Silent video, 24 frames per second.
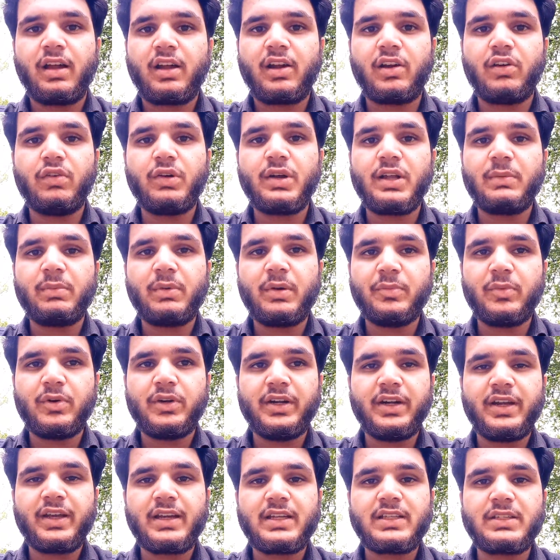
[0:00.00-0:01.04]
अकाउंट आपका
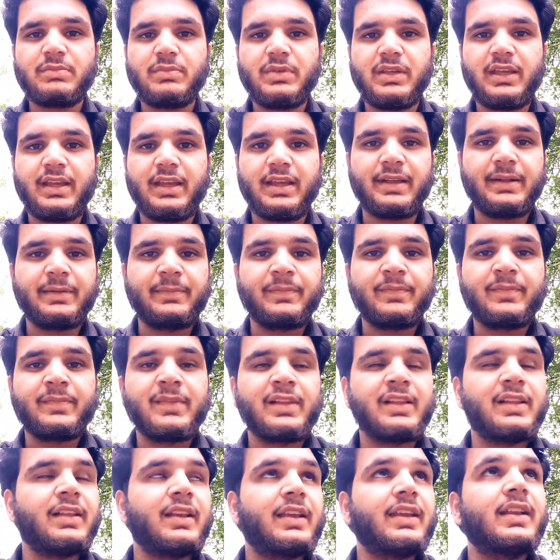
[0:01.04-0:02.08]
मोनिटाइज भी है
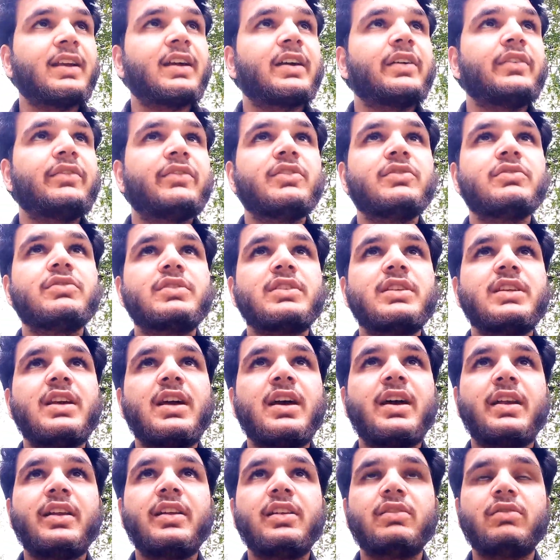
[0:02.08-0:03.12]
लेकिन अगर व्यूज नहीं
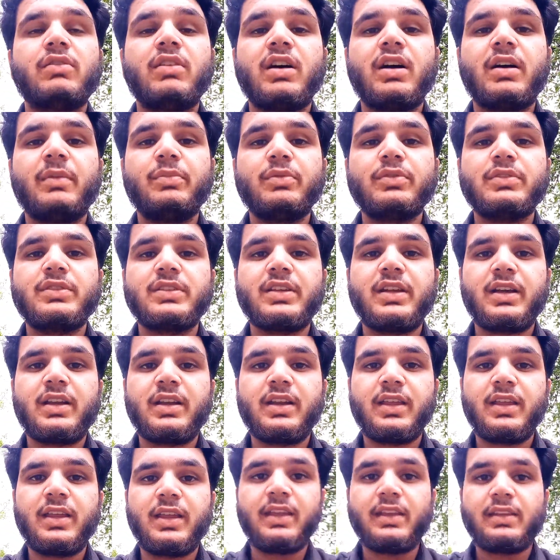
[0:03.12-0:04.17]
आ रहे तो आप उससे
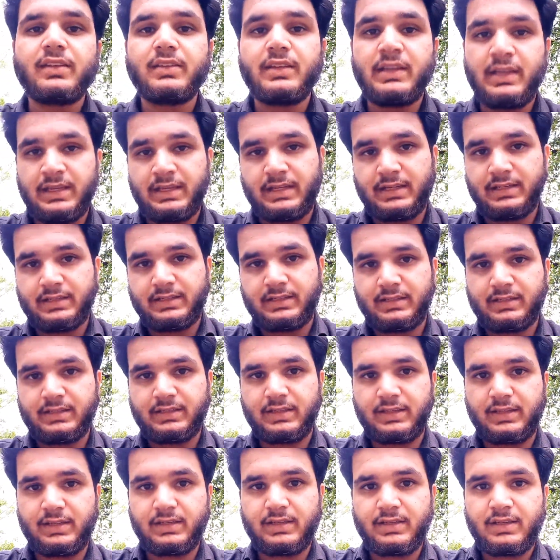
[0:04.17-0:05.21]
अर्निंग नहीं कर
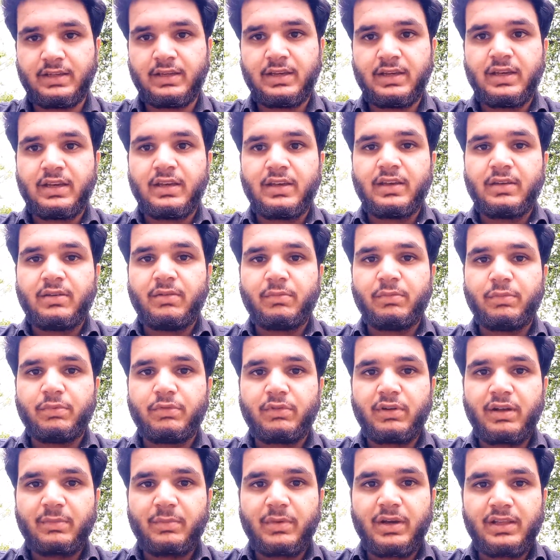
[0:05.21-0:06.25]
सकते
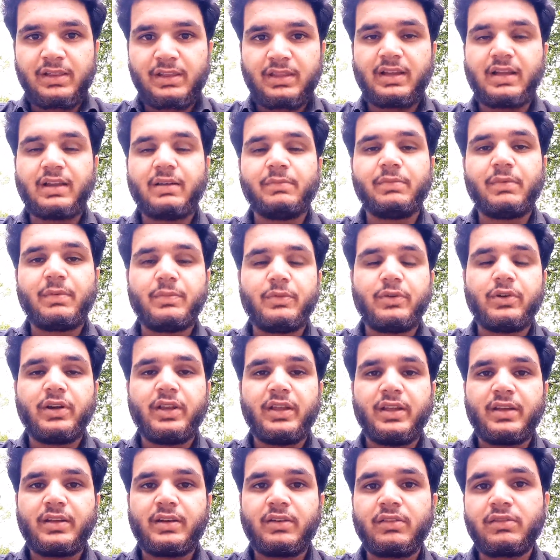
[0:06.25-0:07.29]
पूरा मंथ आप
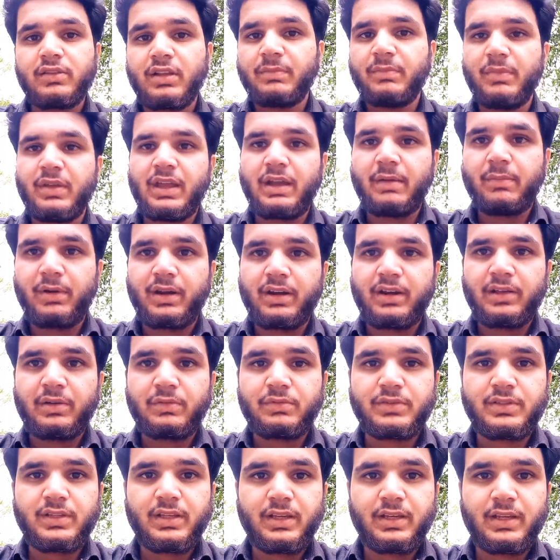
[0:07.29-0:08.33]
अपलोडिंग करो तब भी आप अर्निंग
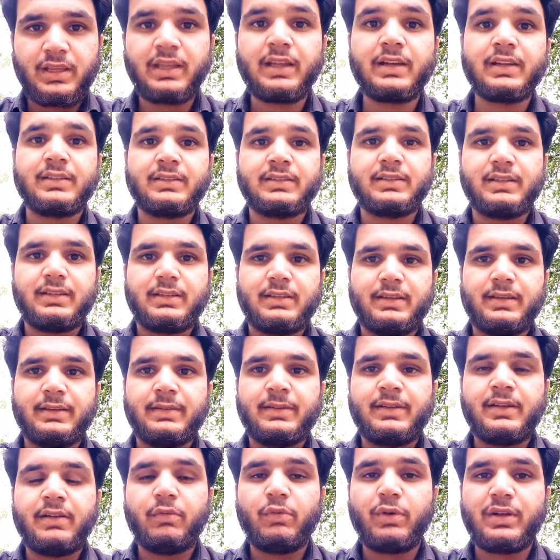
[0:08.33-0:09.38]
उससे नहीं कर सकते
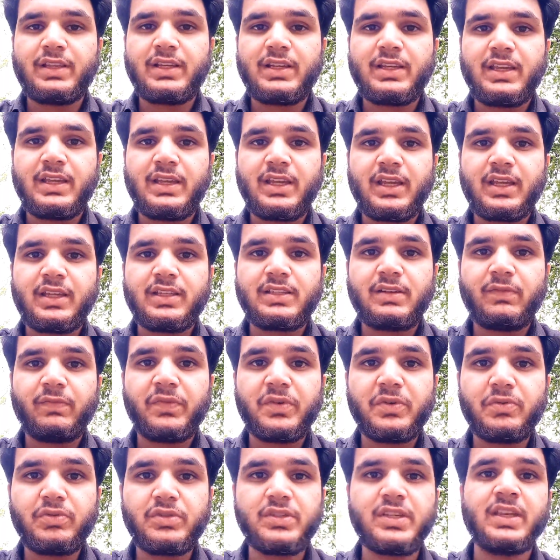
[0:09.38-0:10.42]
वजह यह है कि जब
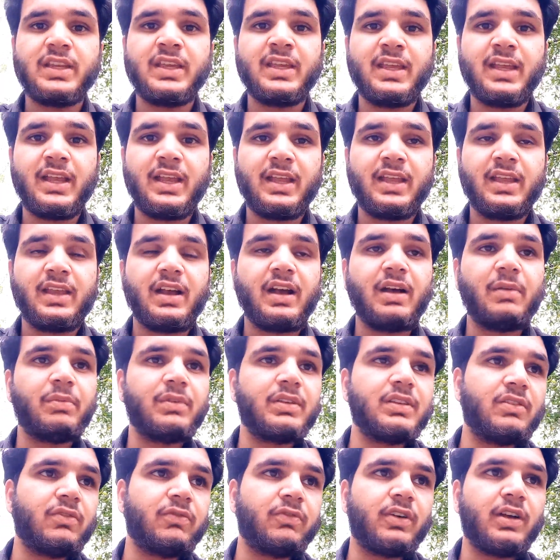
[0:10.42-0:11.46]
व्यूज ही नहीं आएंगे
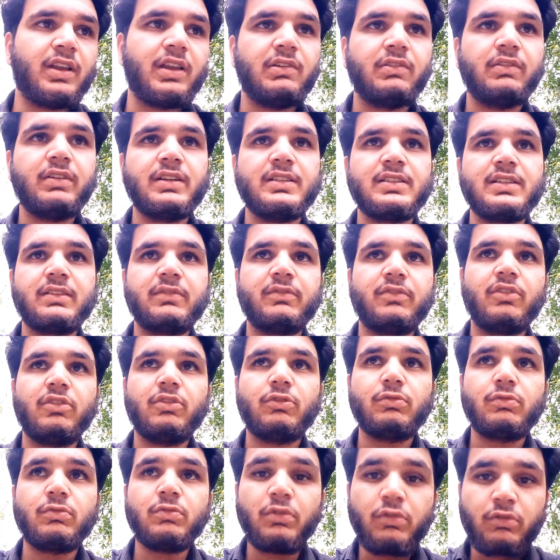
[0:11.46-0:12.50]
आपके जो फॉलोअर्स हैं वो
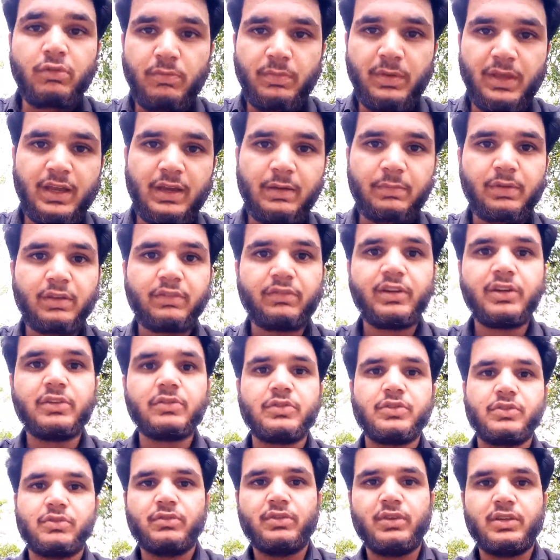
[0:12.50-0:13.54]
उनको भी आपकी
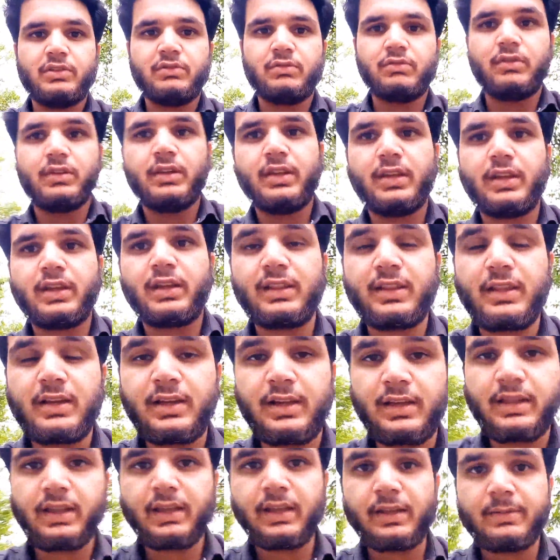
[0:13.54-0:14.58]
वीडियो शो नहीं होगी
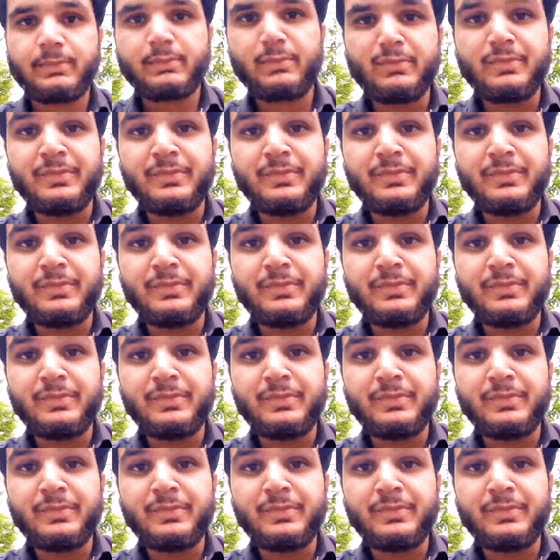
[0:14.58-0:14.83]
के